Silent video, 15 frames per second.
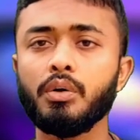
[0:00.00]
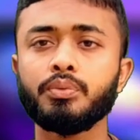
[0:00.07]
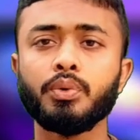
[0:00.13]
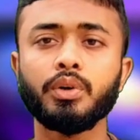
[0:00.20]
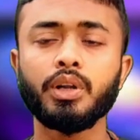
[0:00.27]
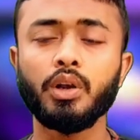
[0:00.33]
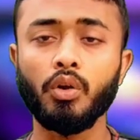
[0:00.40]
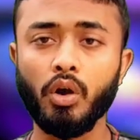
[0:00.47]

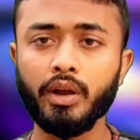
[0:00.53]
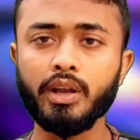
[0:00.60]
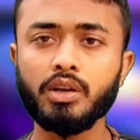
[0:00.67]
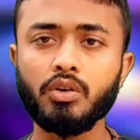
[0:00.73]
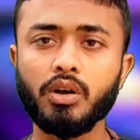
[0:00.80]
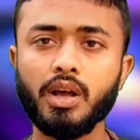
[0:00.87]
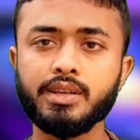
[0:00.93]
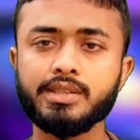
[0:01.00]
ফোনে লগ ইন
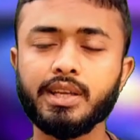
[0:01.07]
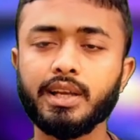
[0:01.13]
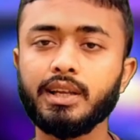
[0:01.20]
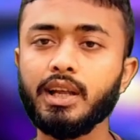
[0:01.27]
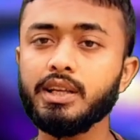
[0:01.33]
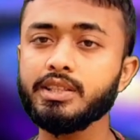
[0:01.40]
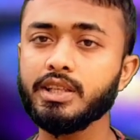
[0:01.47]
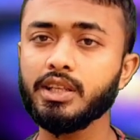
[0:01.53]
করা আছে
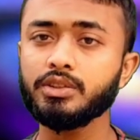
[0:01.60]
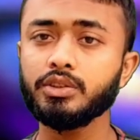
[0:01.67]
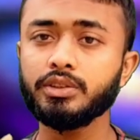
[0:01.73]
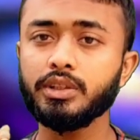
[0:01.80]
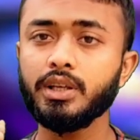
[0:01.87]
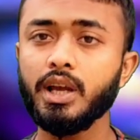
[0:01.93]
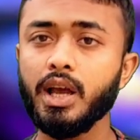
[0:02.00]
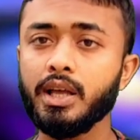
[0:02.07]
কিনা সেটা যদি